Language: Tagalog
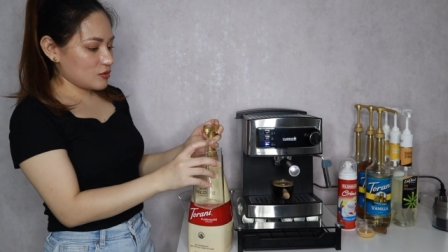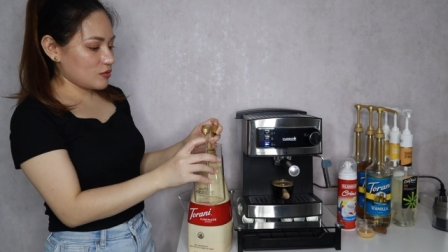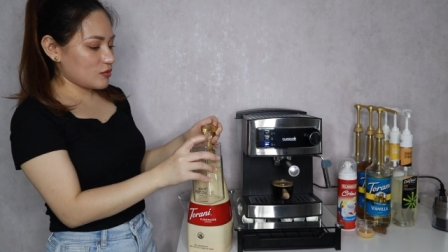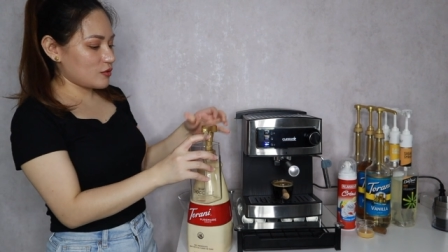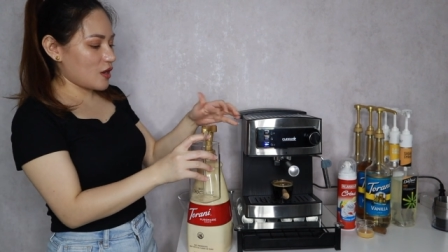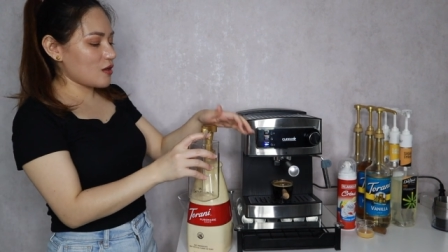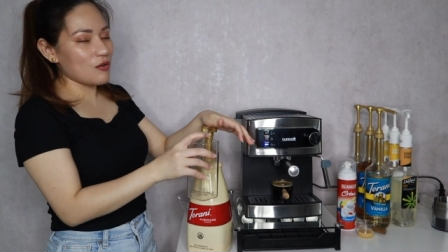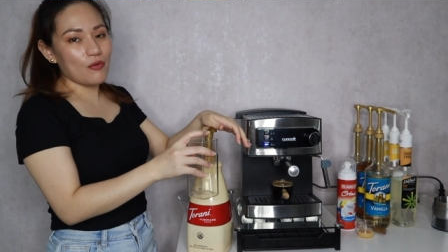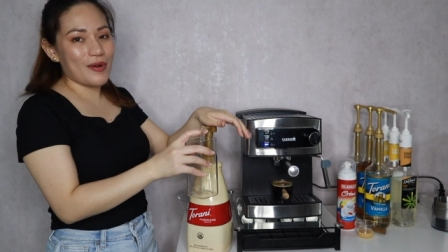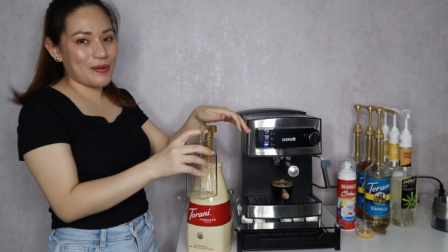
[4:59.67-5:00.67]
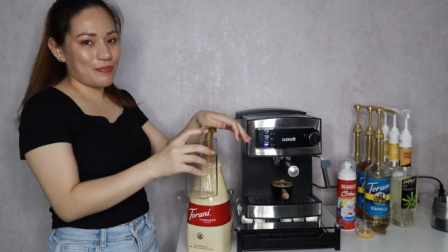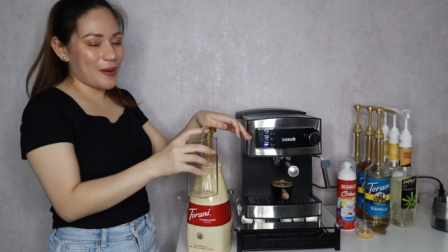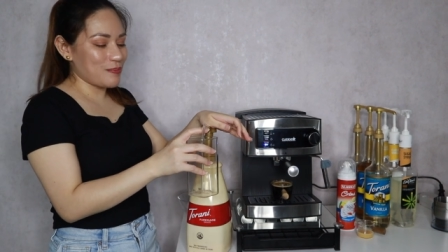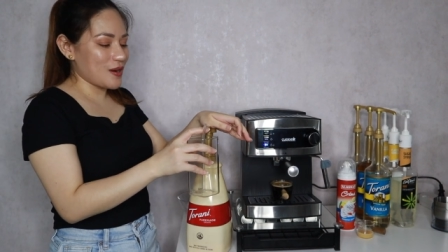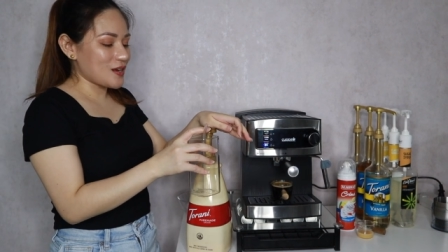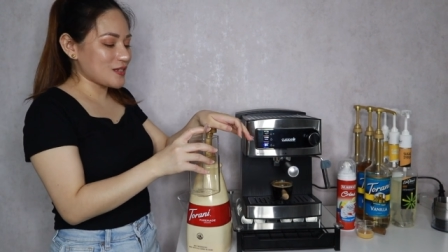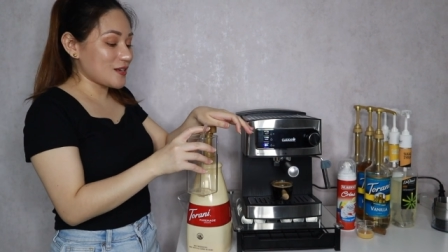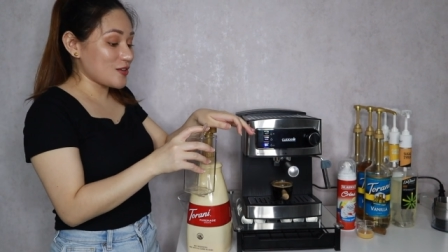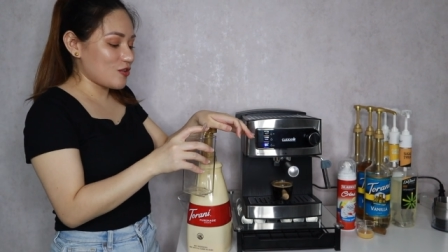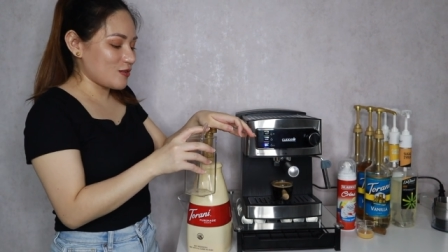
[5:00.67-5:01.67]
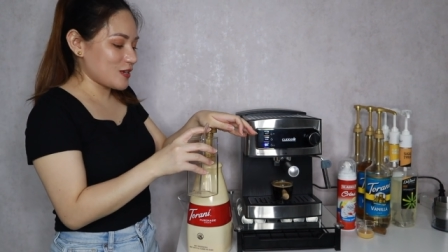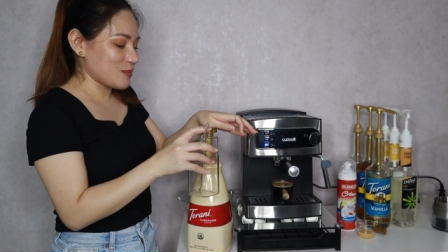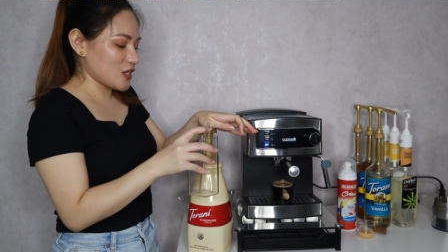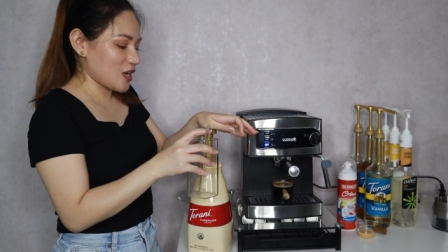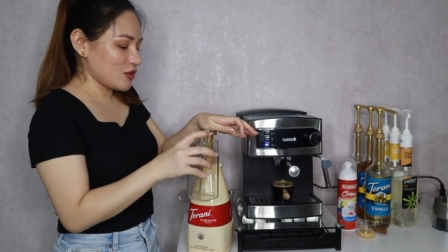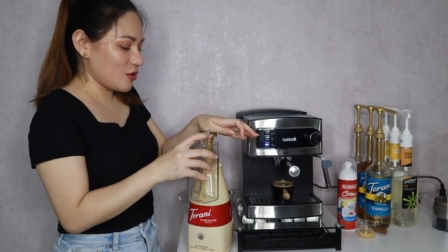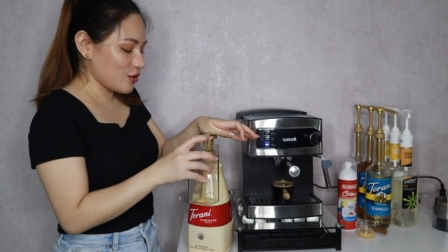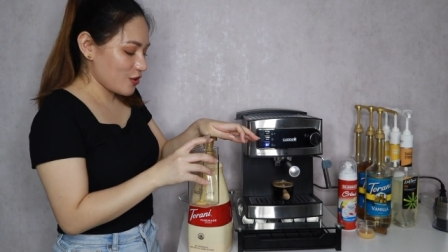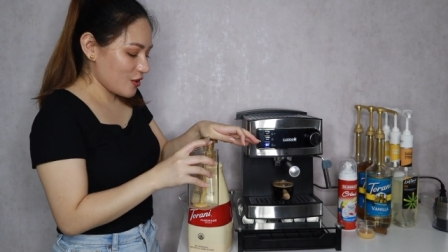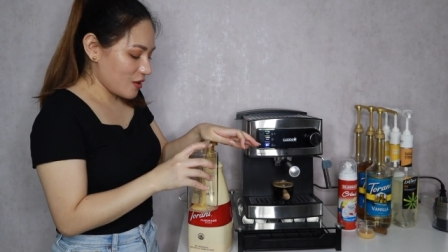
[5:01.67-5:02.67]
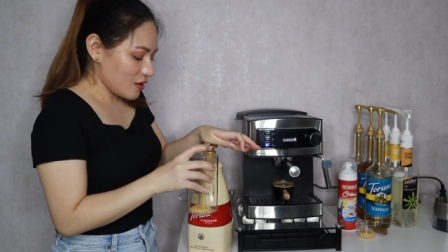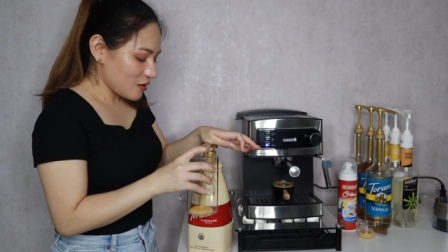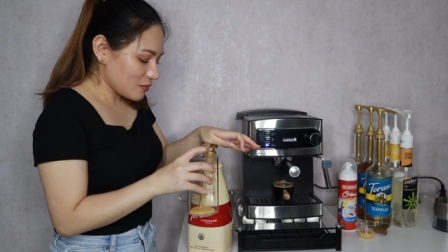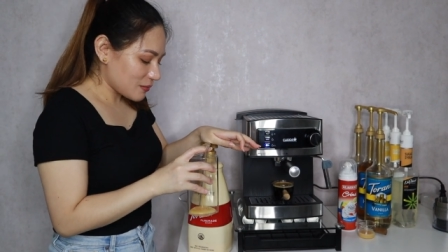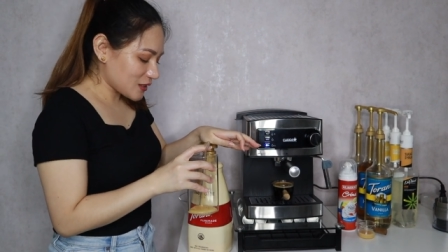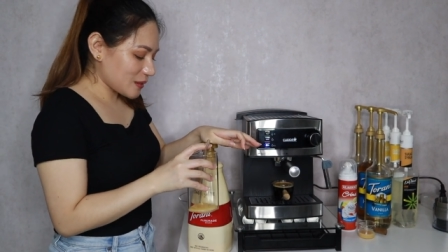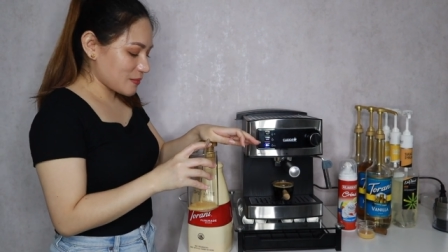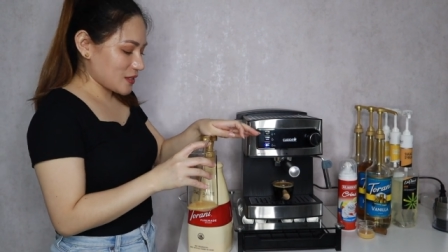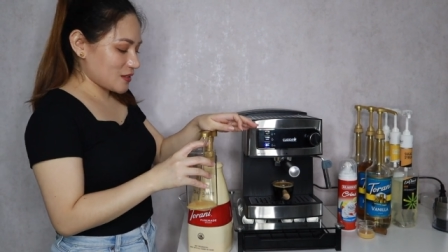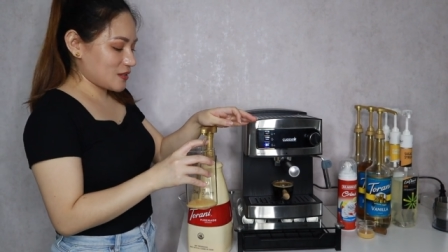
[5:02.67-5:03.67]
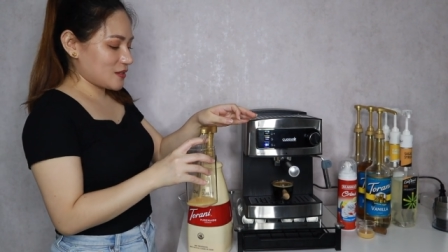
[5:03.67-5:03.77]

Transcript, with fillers: So, ako one pump lang kasi ayoko na masyadong matamis.